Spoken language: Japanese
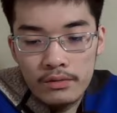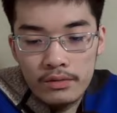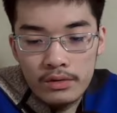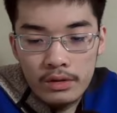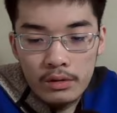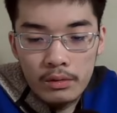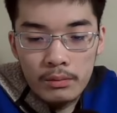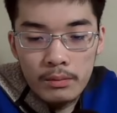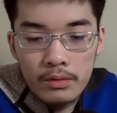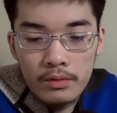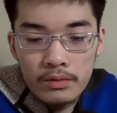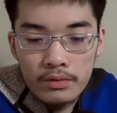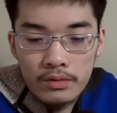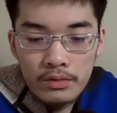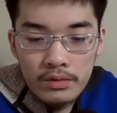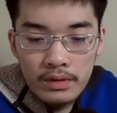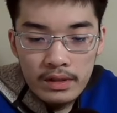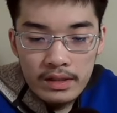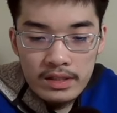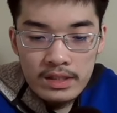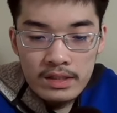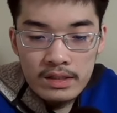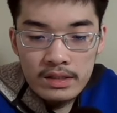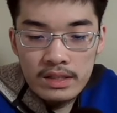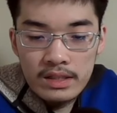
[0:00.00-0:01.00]
うに思うような
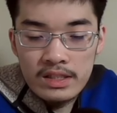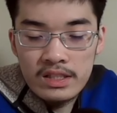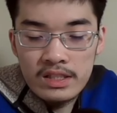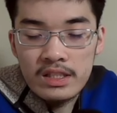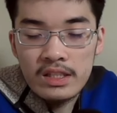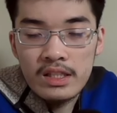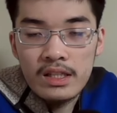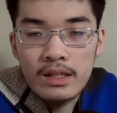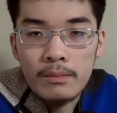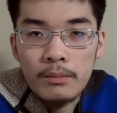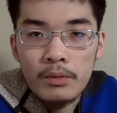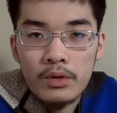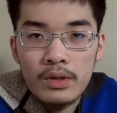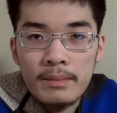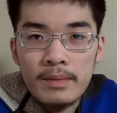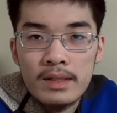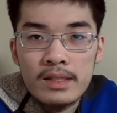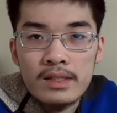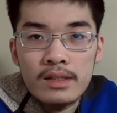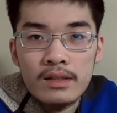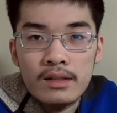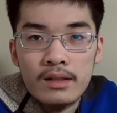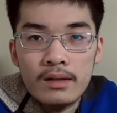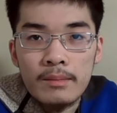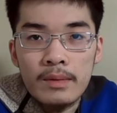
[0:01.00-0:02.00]
維新議員もいま
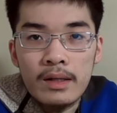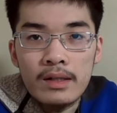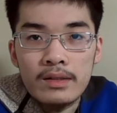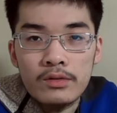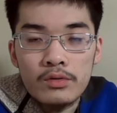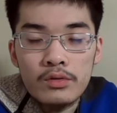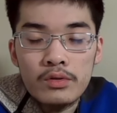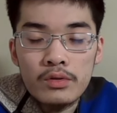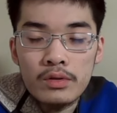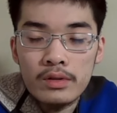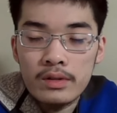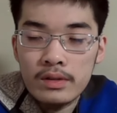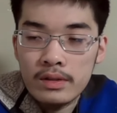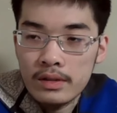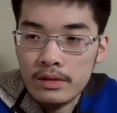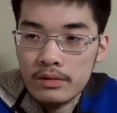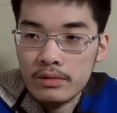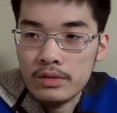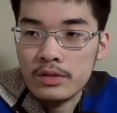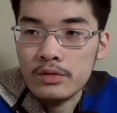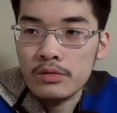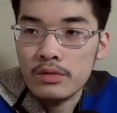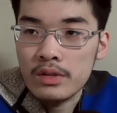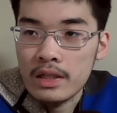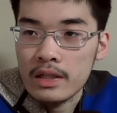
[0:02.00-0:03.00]
すから、まあ、と、あの、
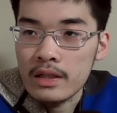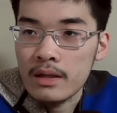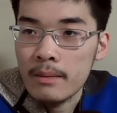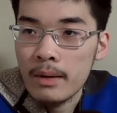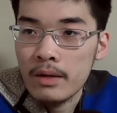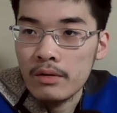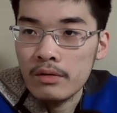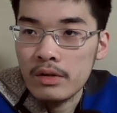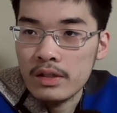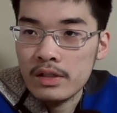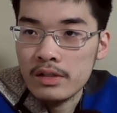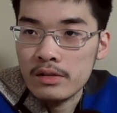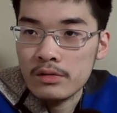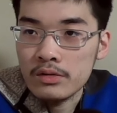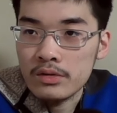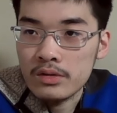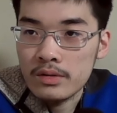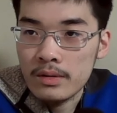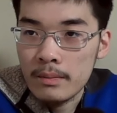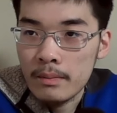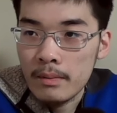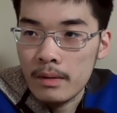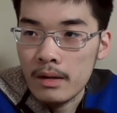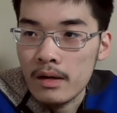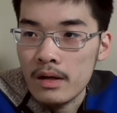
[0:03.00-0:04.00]
一人名前を挙げるとす
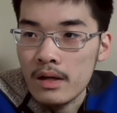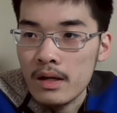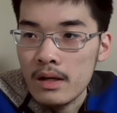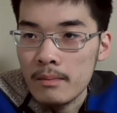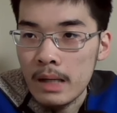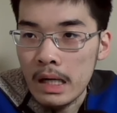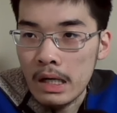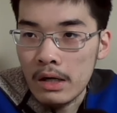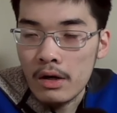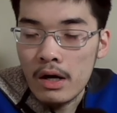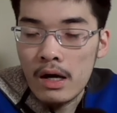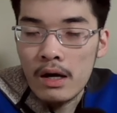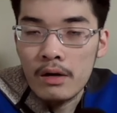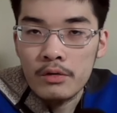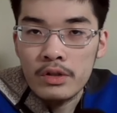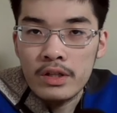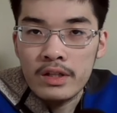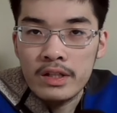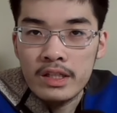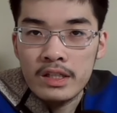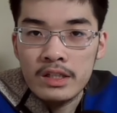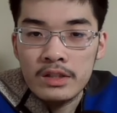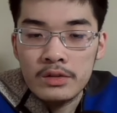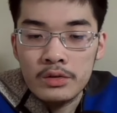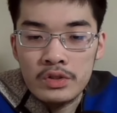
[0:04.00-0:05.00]
れば、あ青
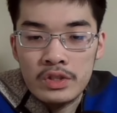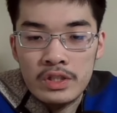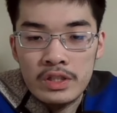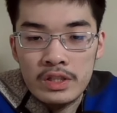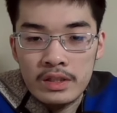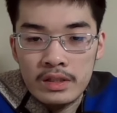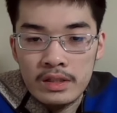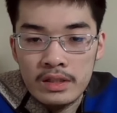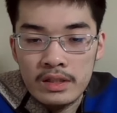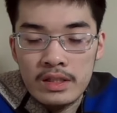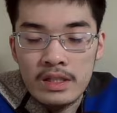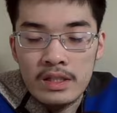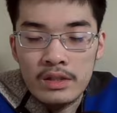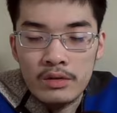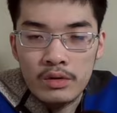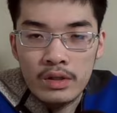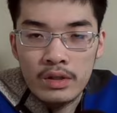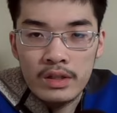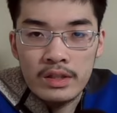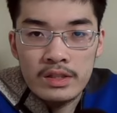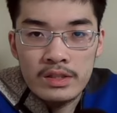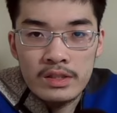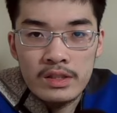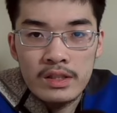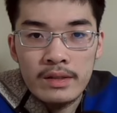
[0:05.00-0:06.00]
柳仁議員とか
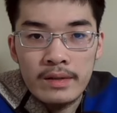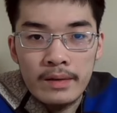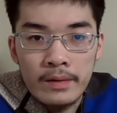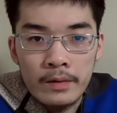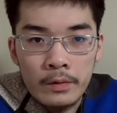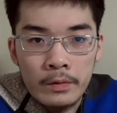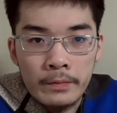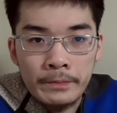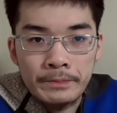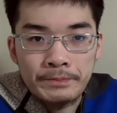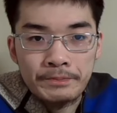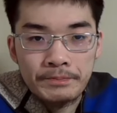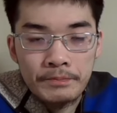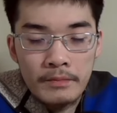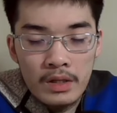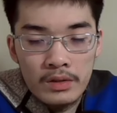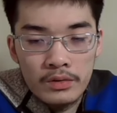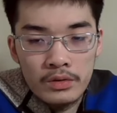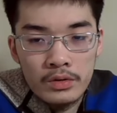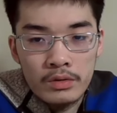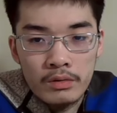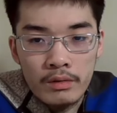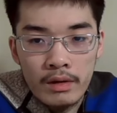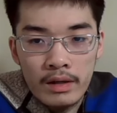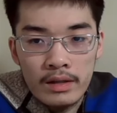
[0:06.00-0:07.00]
ですね、あの、あの
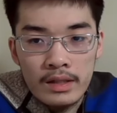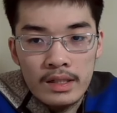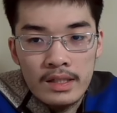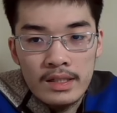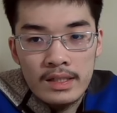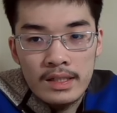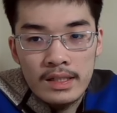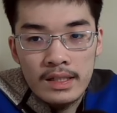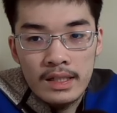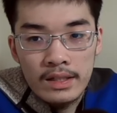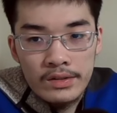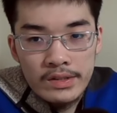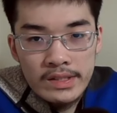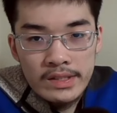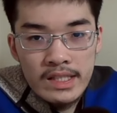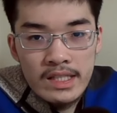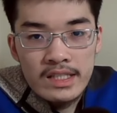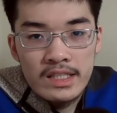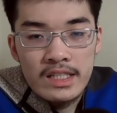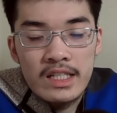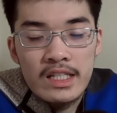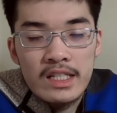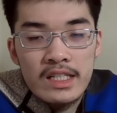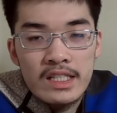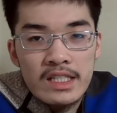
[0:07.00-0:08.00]
人は、あの政
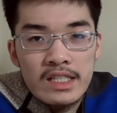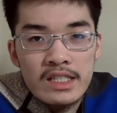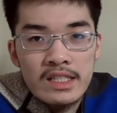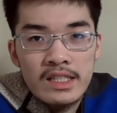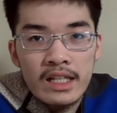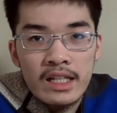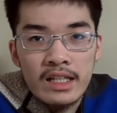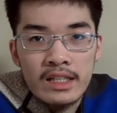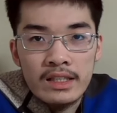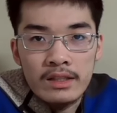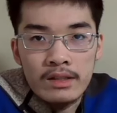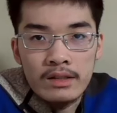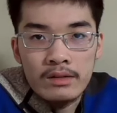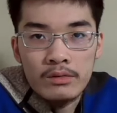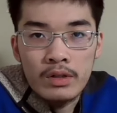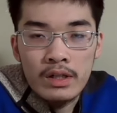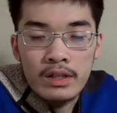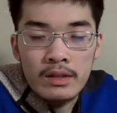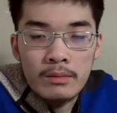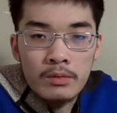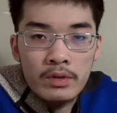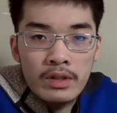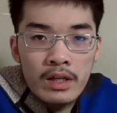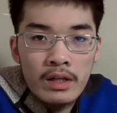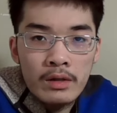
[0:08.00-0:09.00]
治倫理審査会とか
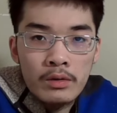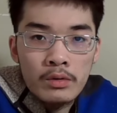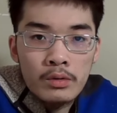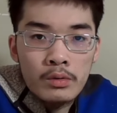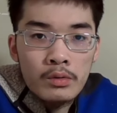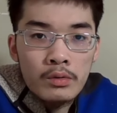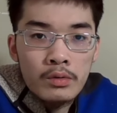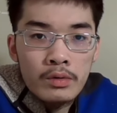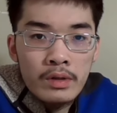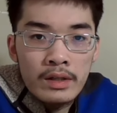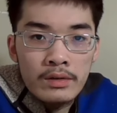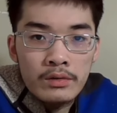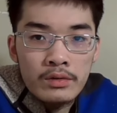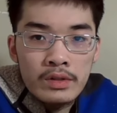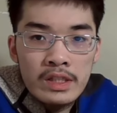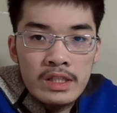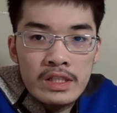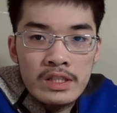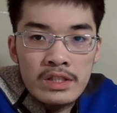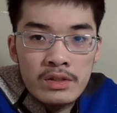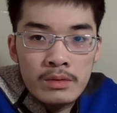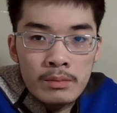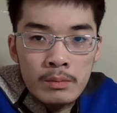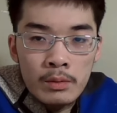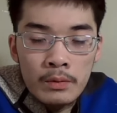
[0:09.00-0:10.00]
でも結構、あの、いい
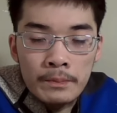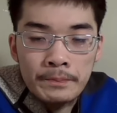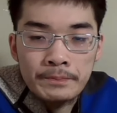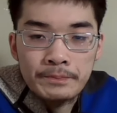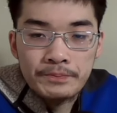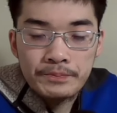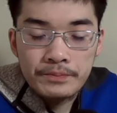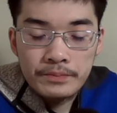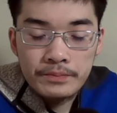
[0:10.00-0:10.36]
質問